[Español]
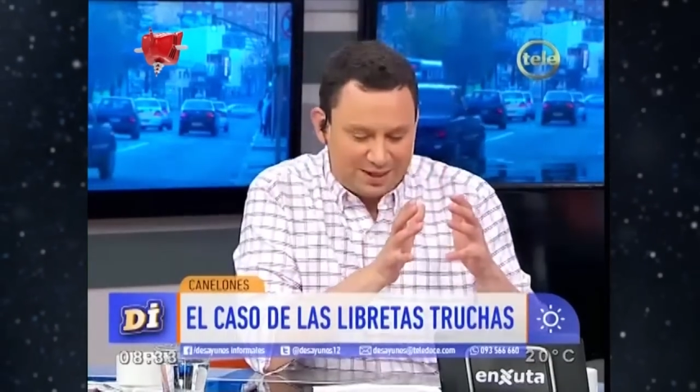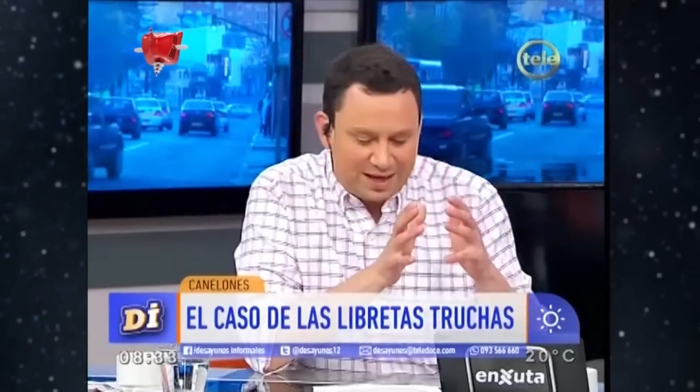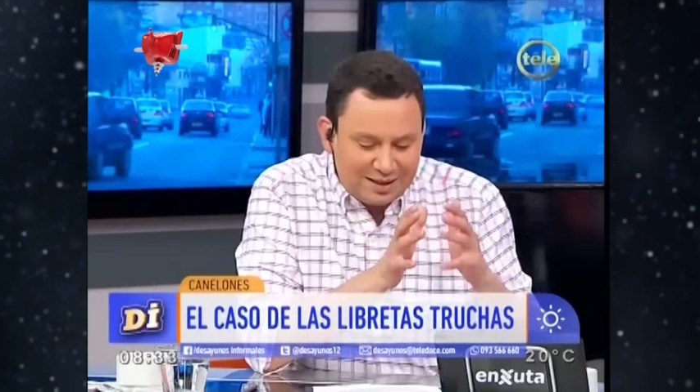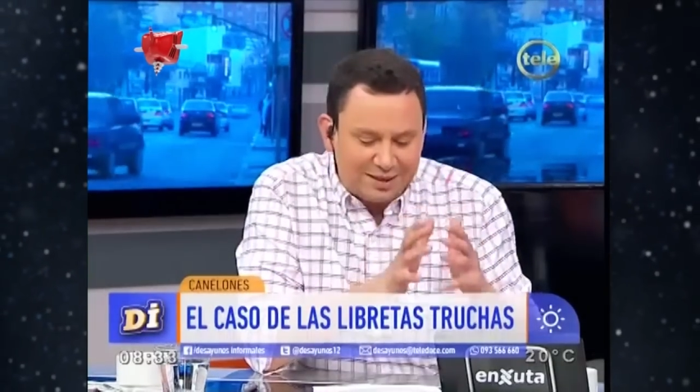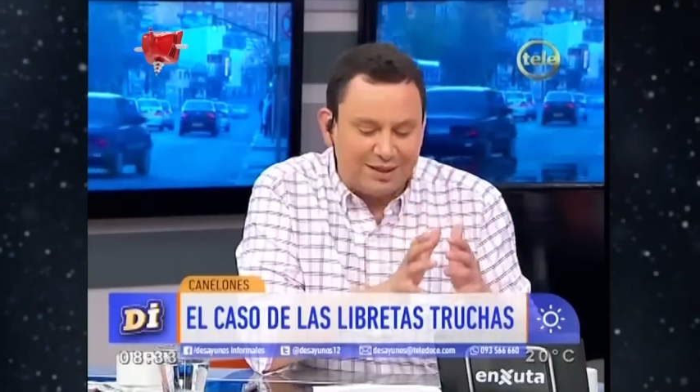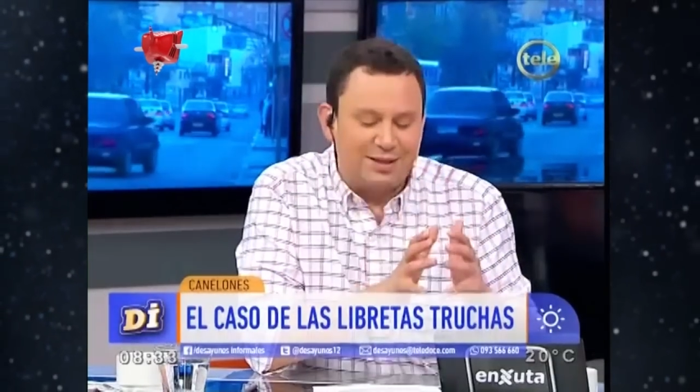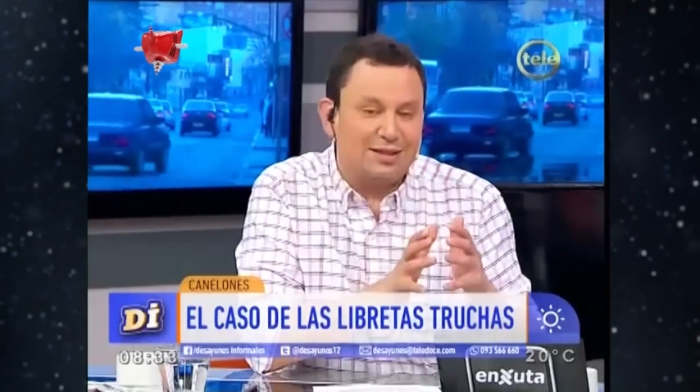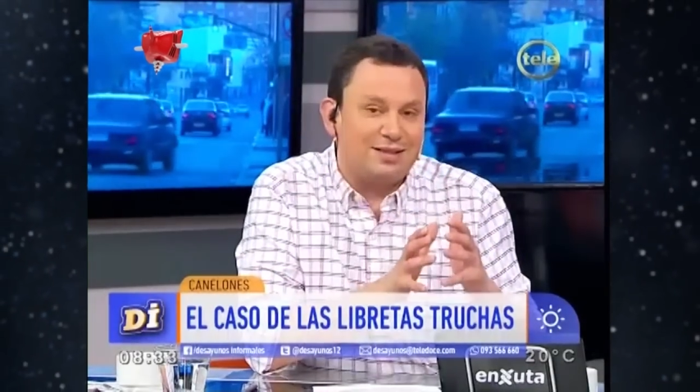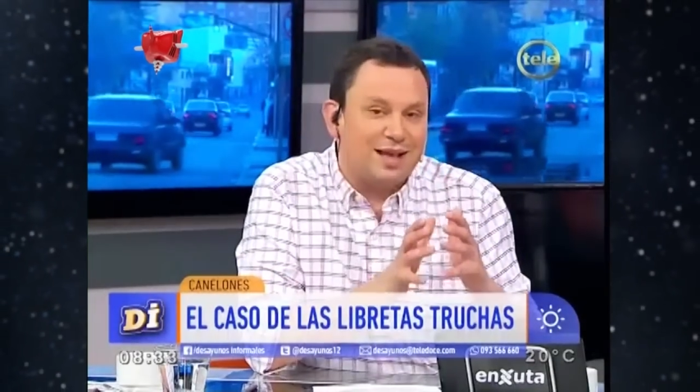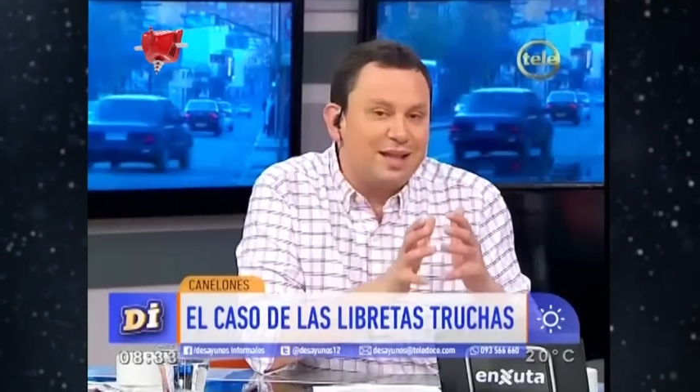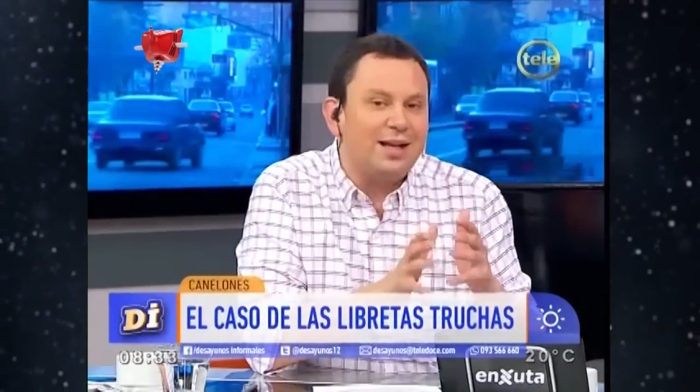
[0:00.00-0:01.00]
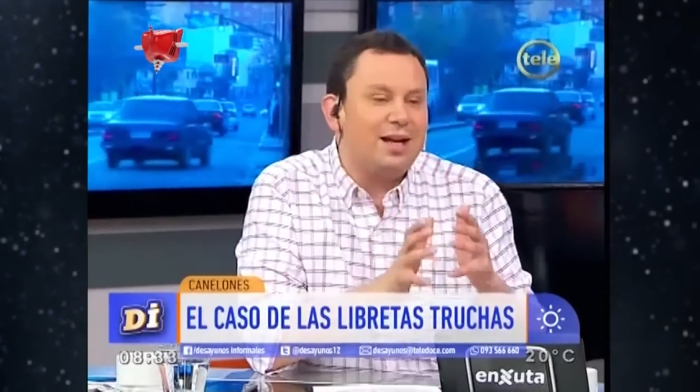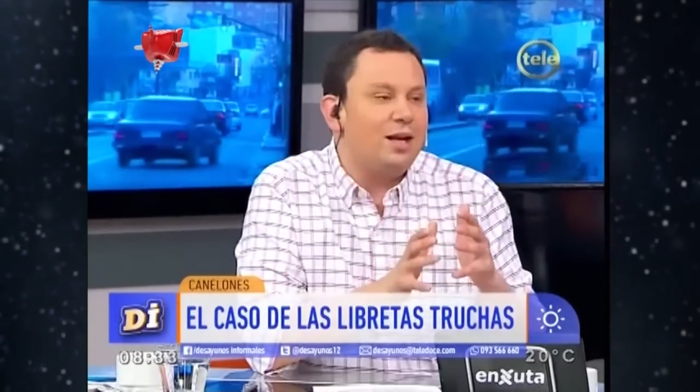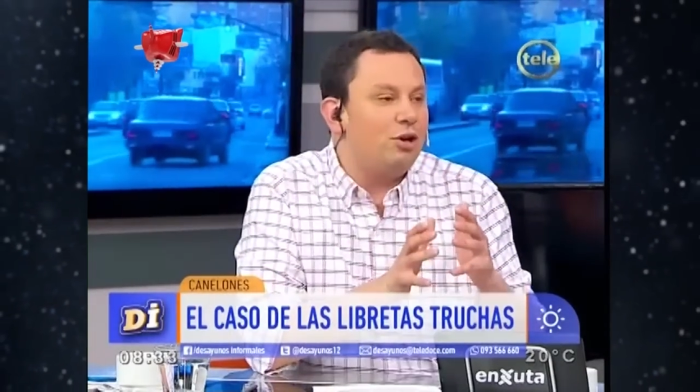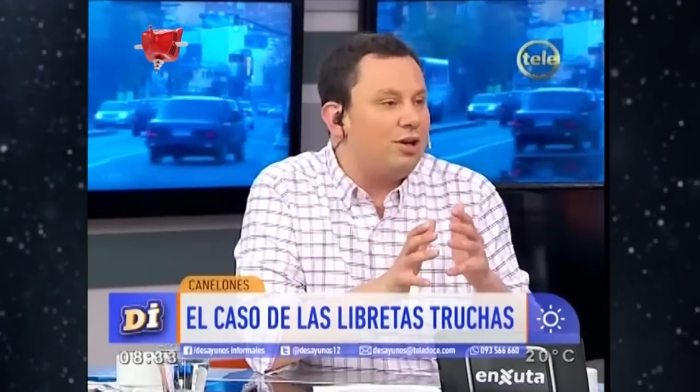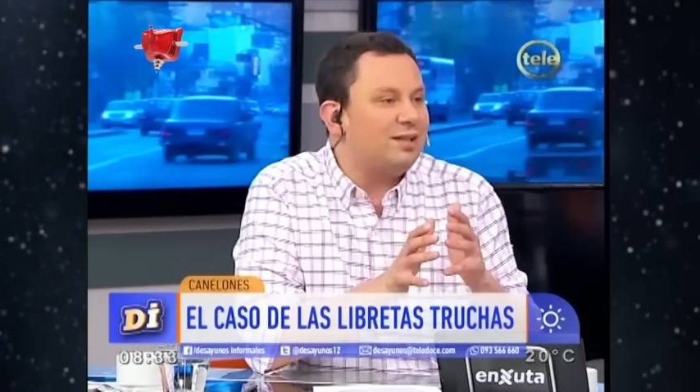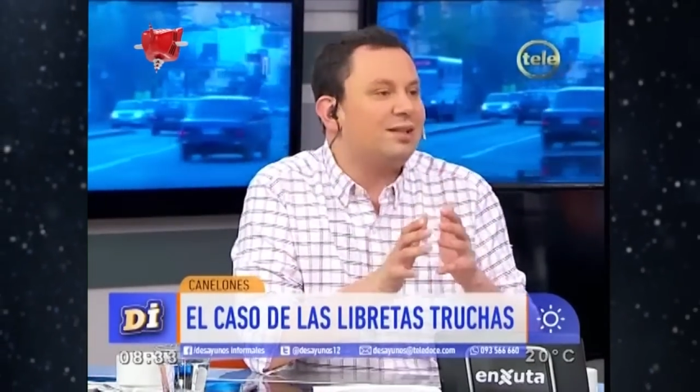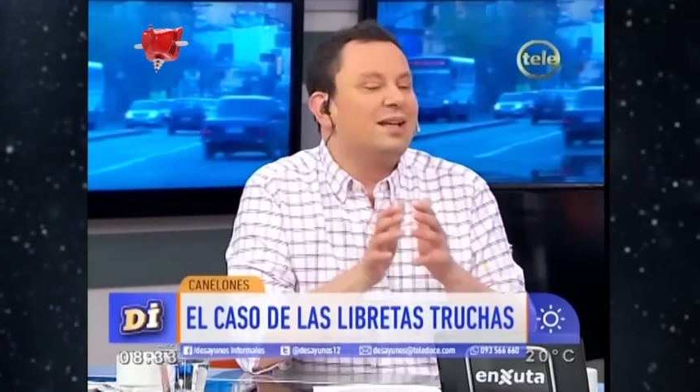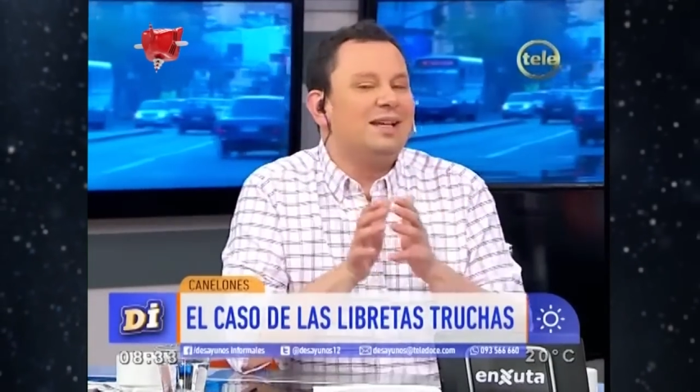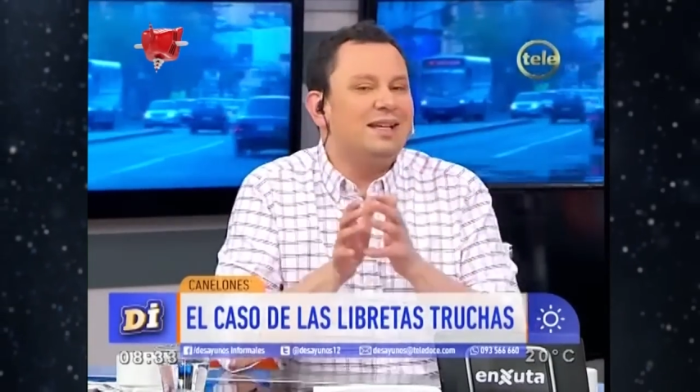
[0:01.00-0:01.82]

de la Intendencia de Canelones